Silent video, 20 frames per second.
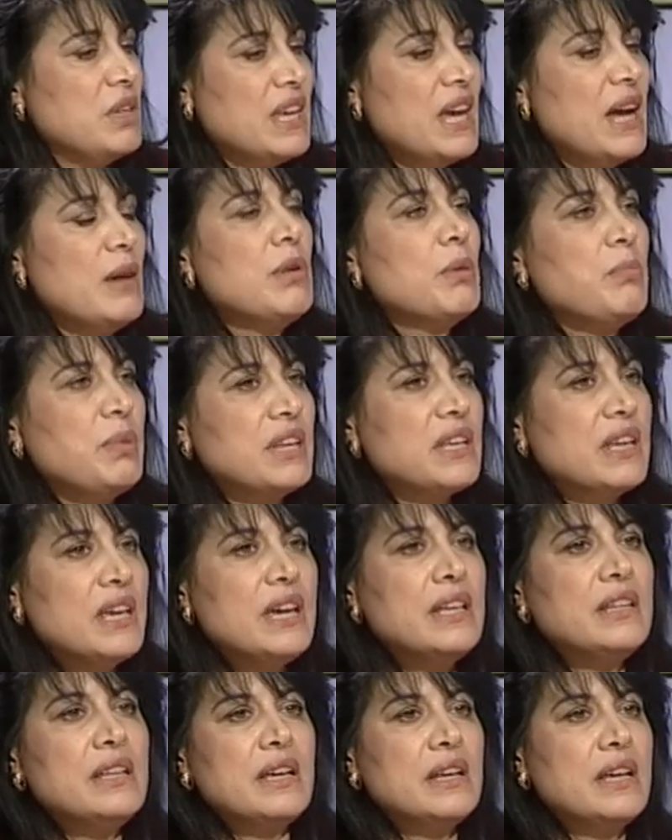mi chiama per
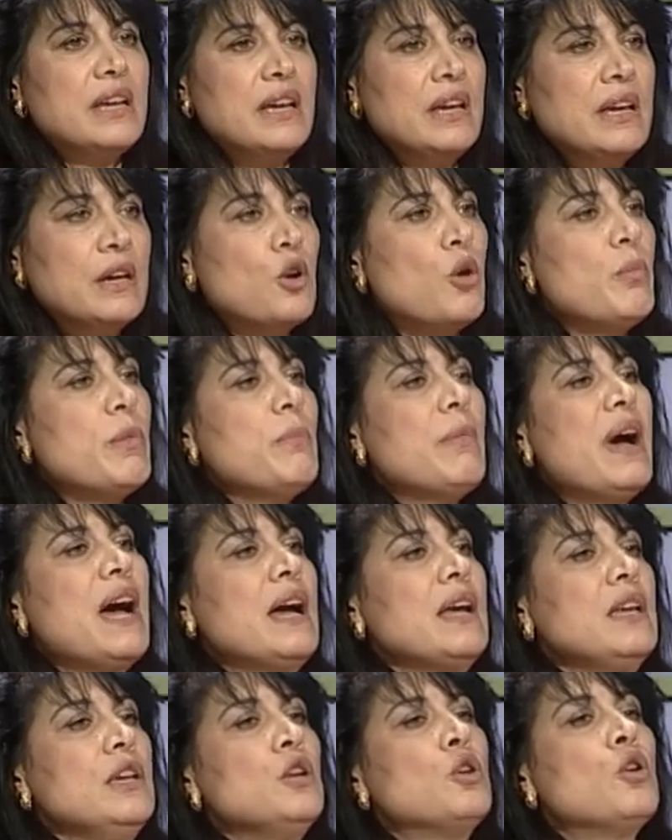chiedere come
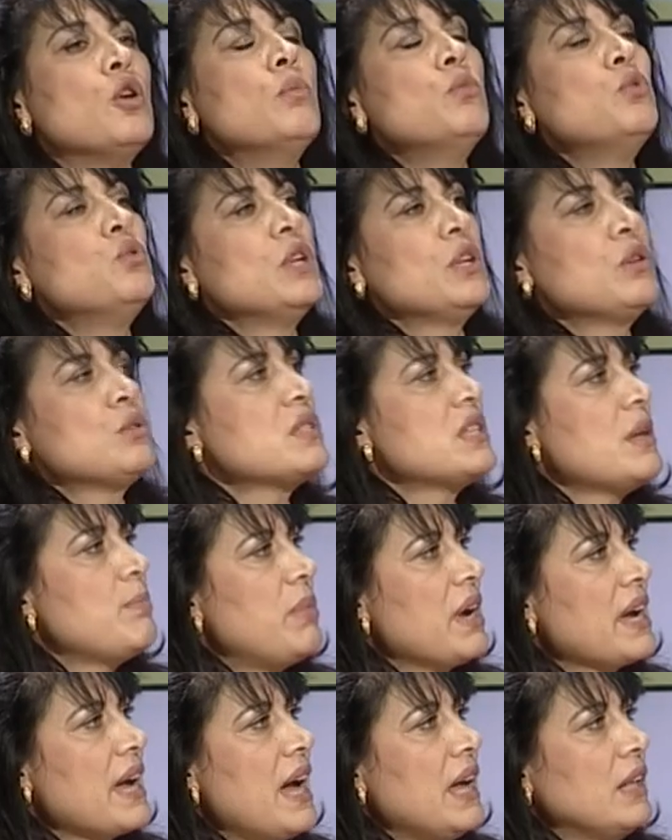mai il comune non sta
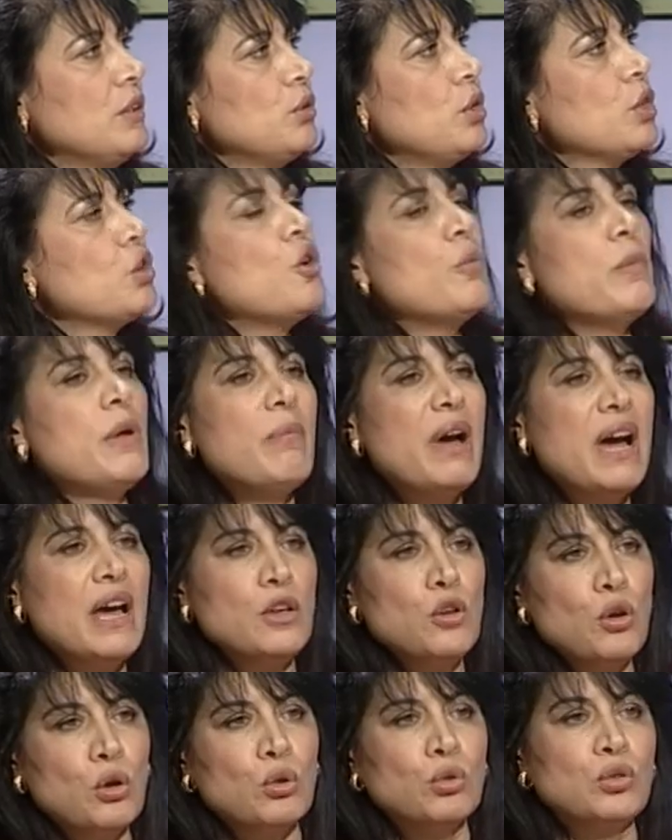pagando e come
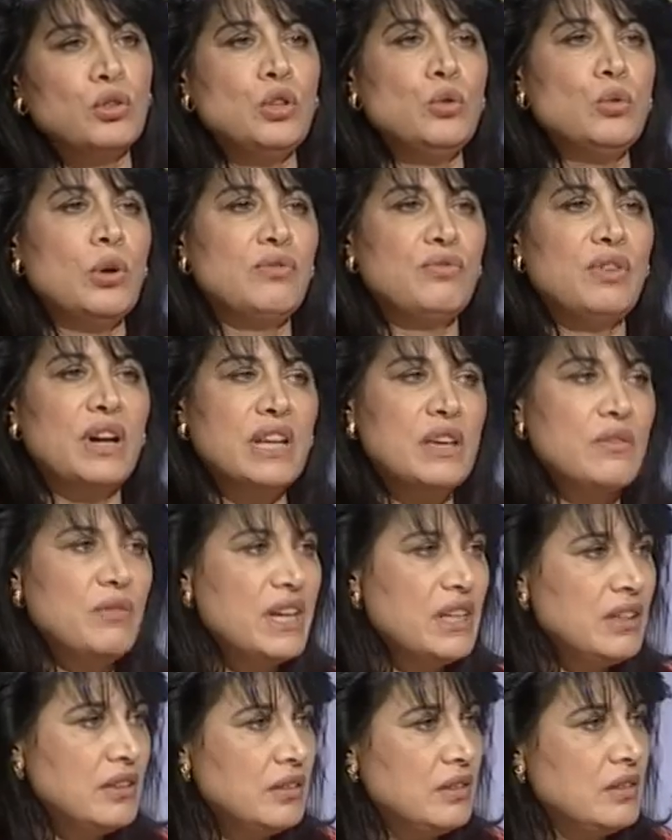mai io continuo a fare
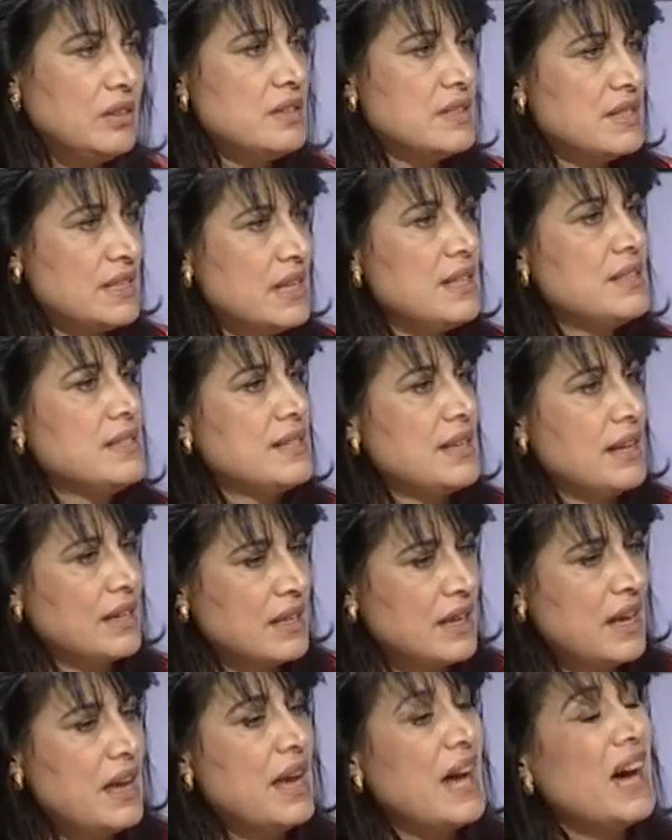eventi
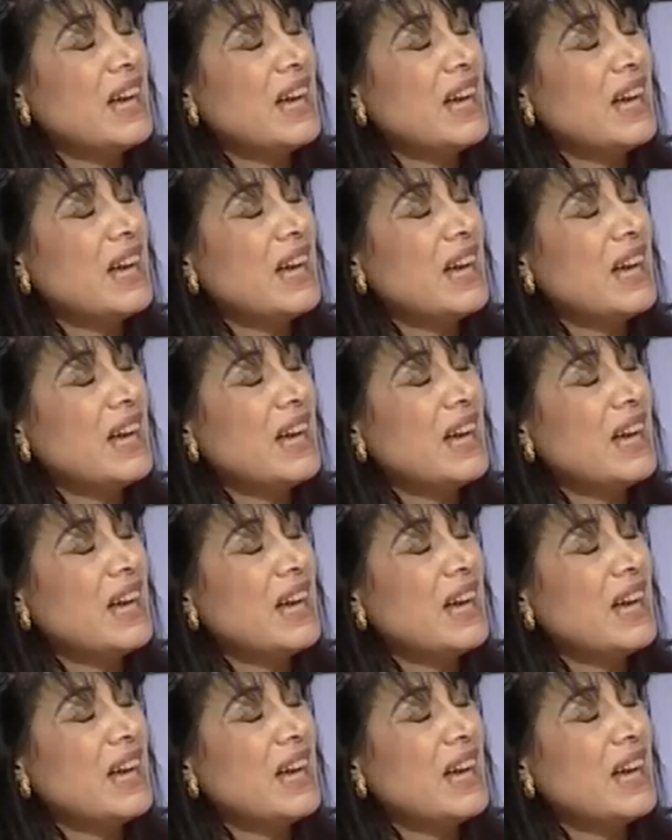senza che